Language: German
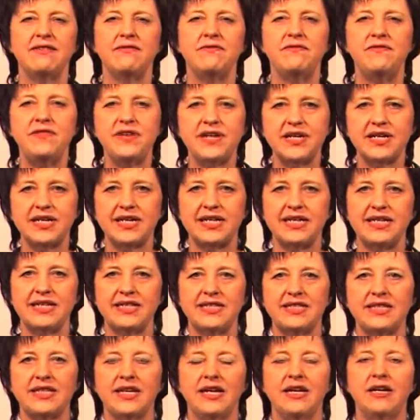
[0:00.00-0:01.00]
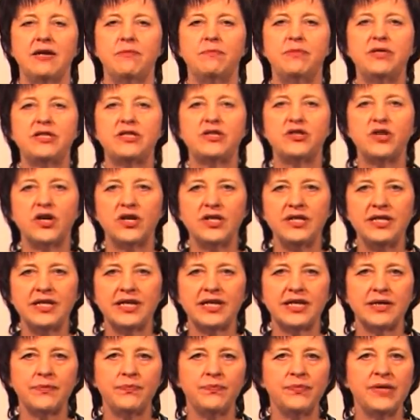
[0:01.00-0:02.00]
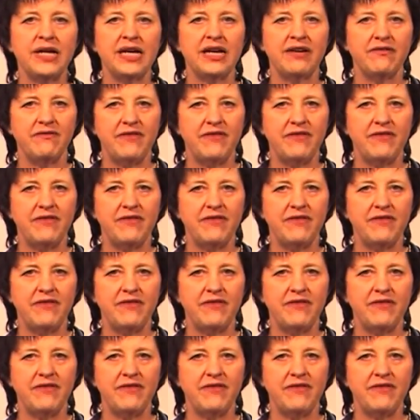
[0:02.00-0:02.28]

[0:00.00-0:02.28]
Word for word: wirklich Besonderem,